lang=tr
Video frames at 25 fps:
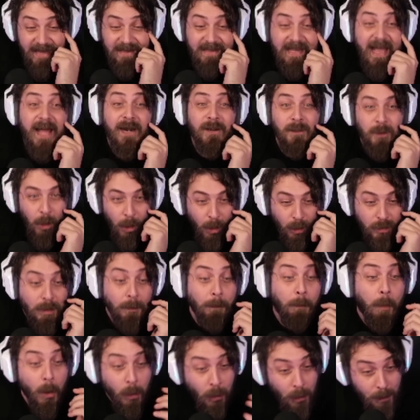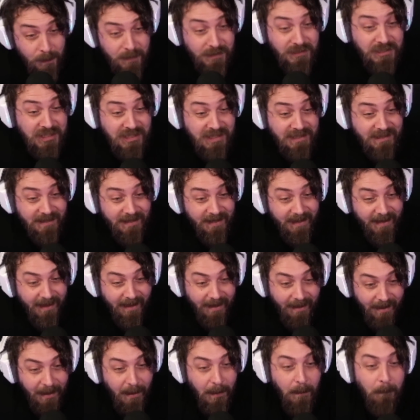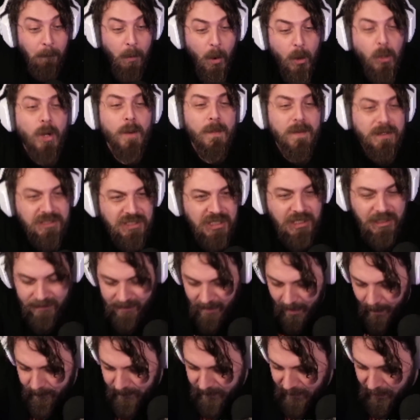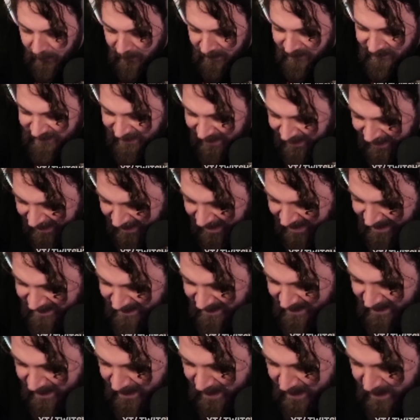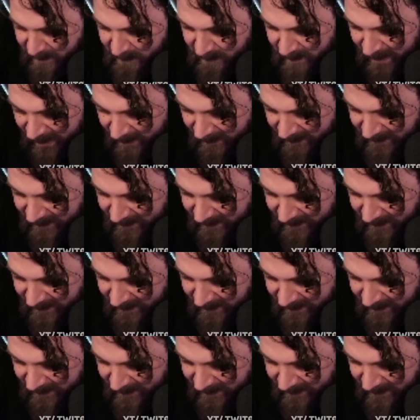yeter ne oldu? Boku mu çıktı? Boku mu çıktı amk chat? B12,